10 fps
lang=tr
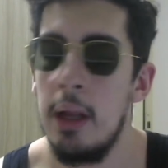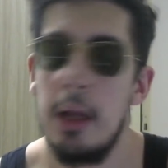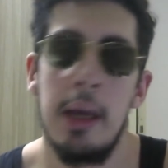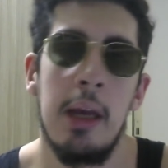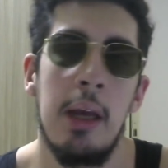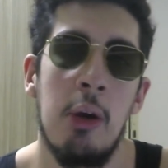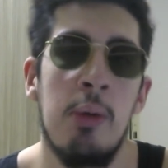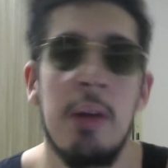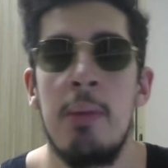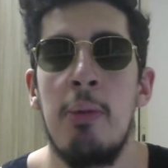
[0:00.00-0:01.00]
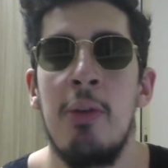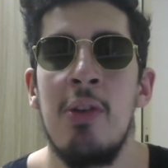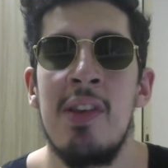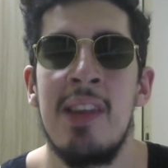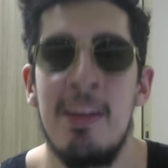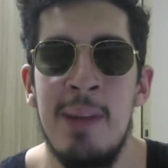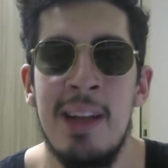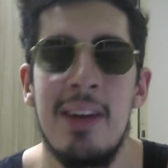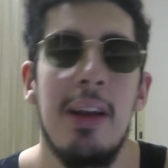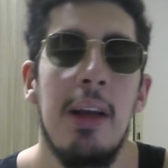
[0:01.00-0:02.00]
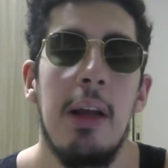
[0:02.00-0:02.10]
E, umarım da bu video sizi tatmin eder.